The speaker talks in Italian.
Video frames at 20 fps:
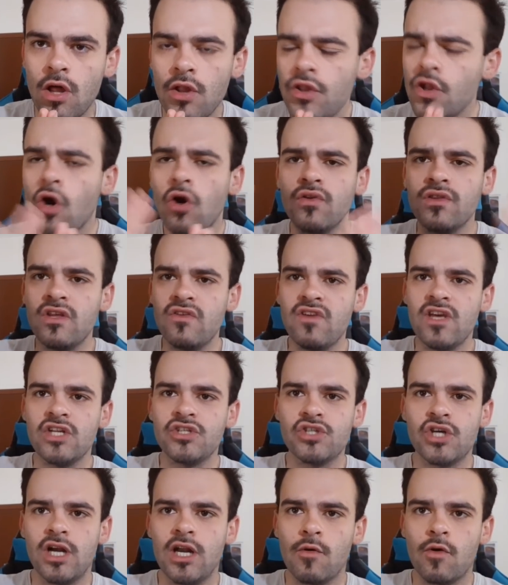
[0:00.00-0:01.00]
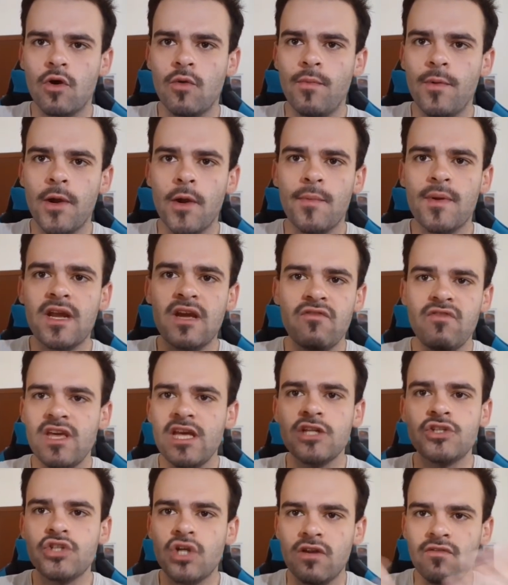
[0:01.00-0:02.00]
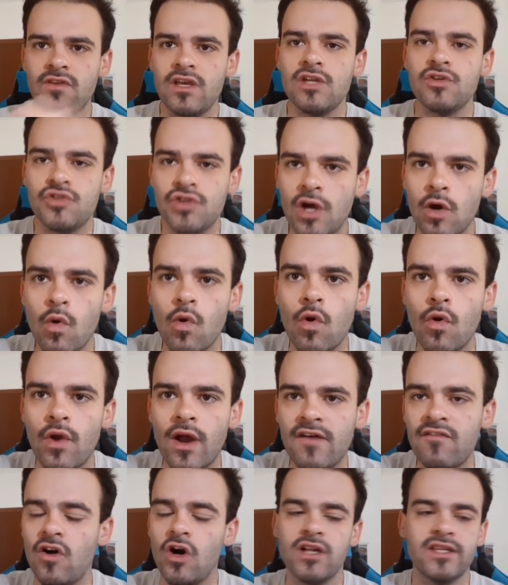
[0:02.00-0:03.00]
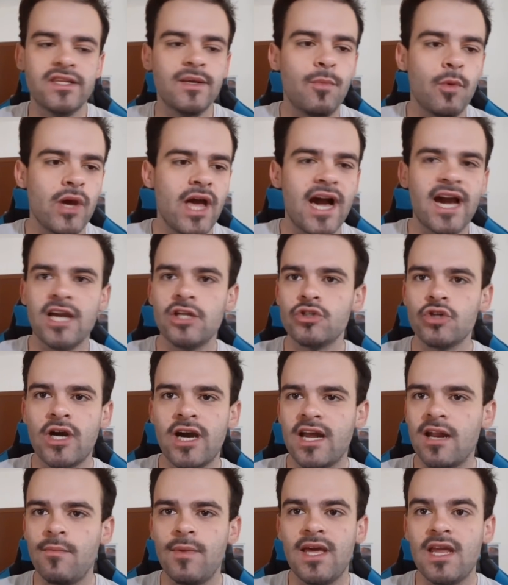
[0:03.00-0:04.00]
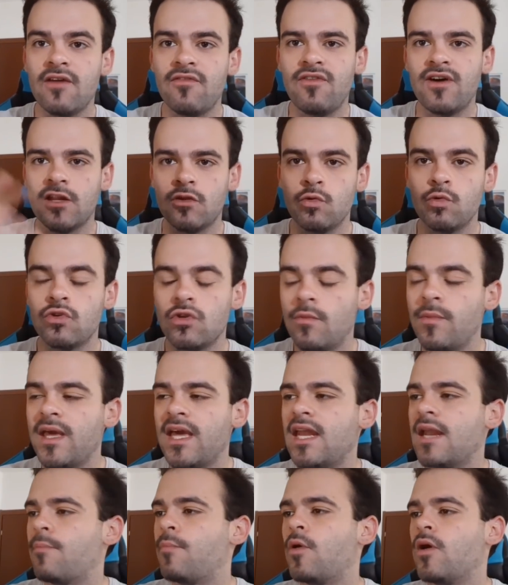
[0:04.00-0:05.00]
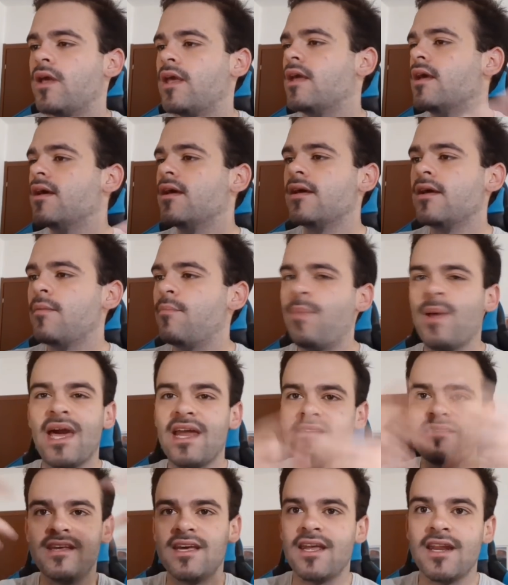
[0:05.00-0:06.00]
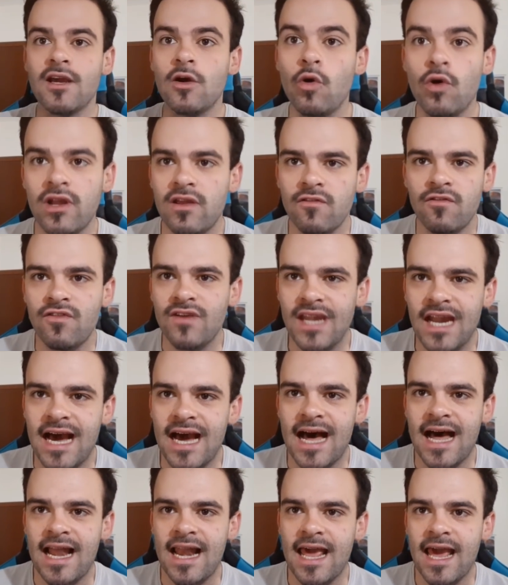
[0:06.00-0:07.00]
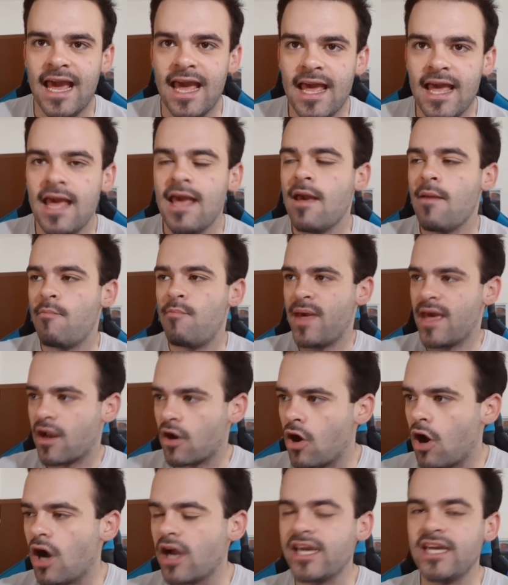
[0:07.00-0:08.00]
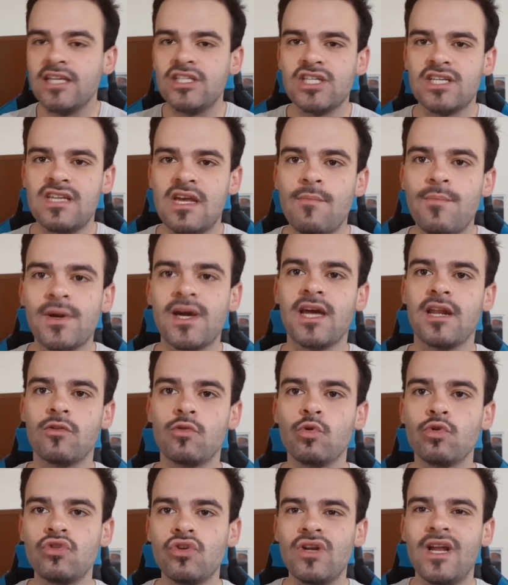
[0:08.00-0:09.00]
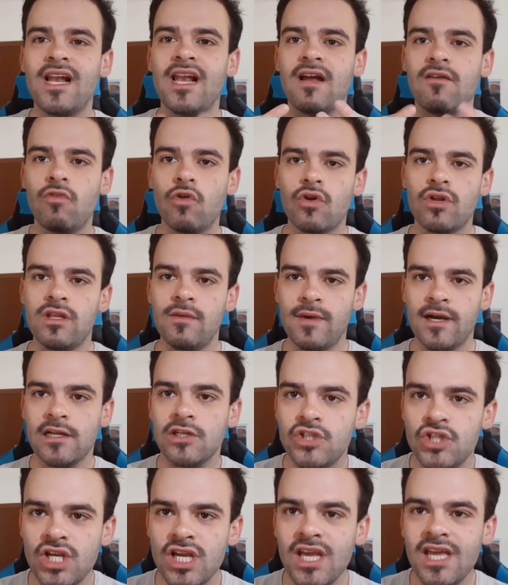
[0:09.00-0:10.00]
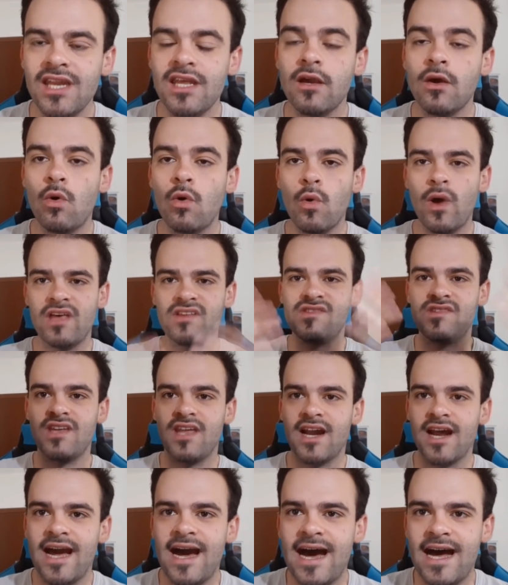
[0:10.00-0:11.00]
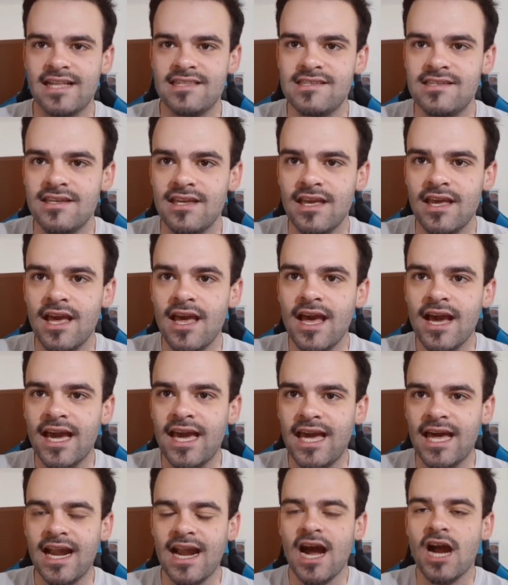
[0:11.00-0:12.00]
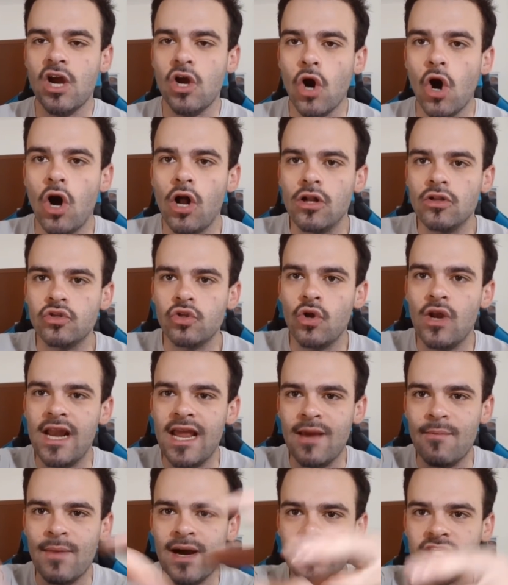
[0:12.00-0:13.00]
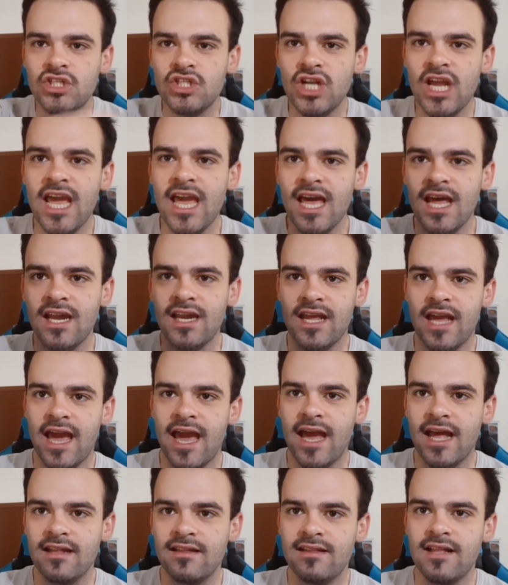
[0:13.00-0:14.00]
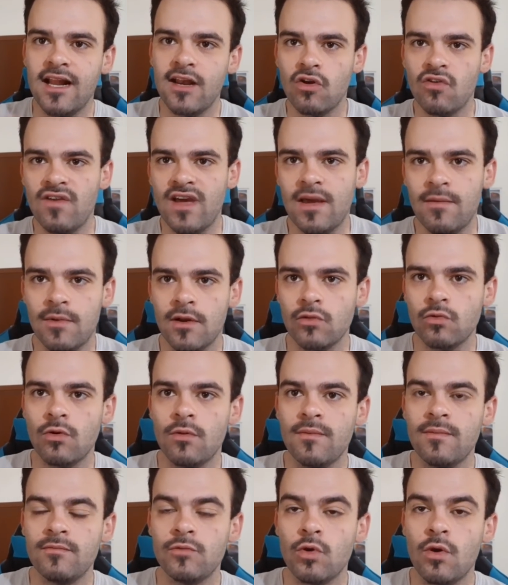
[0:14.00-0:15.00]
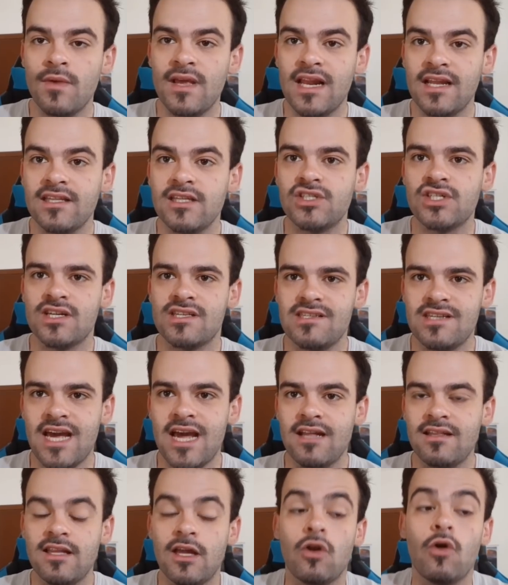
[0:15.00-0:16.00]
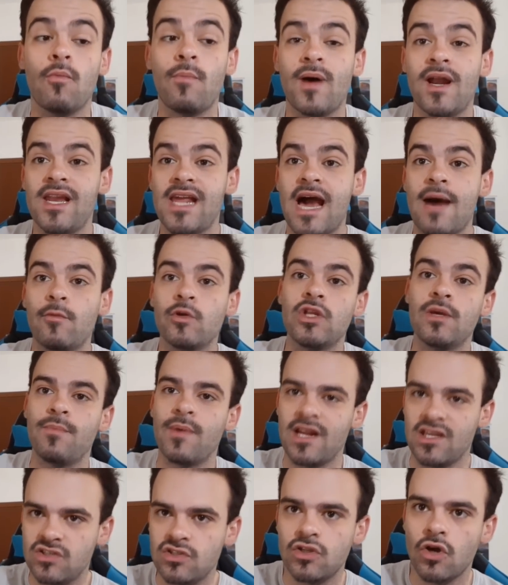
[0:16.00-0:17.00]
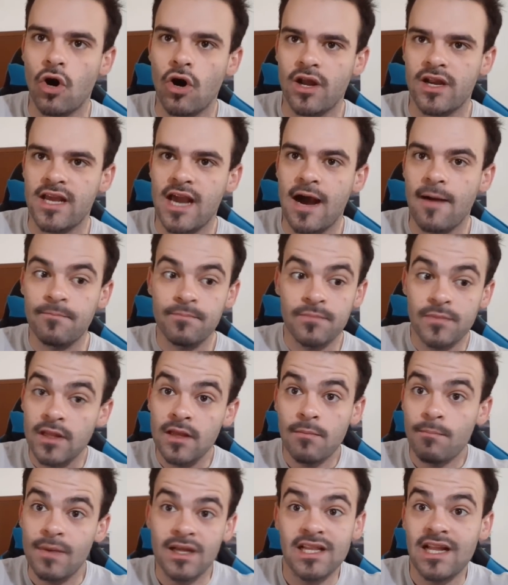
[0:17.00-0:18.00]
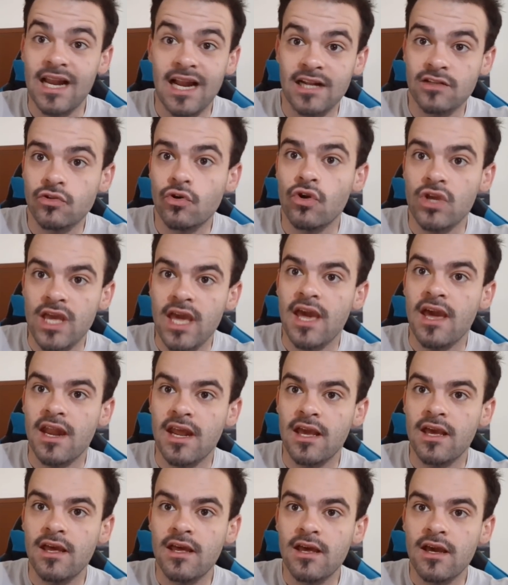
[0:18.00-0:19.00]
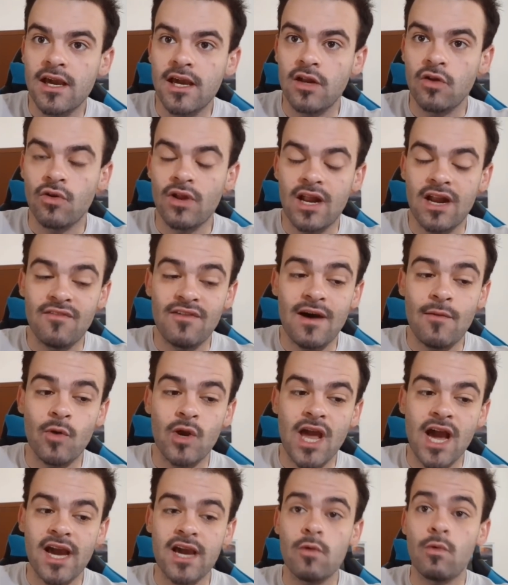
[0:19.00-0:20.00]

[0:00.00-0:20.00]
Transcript: Non di vincere l'europeo, perché vincere vince uno, a volte puoi anche giocare bene, fare tutto bene, poi perdi i rigori in finale però chi ci ha sempre creduto nel lavoro di Mancini, in questi ragazzi, che ha raccolto le macerie del novembre 2017, non parliamo di preistoria, ma dell'altro ieri, che non eravamo neanche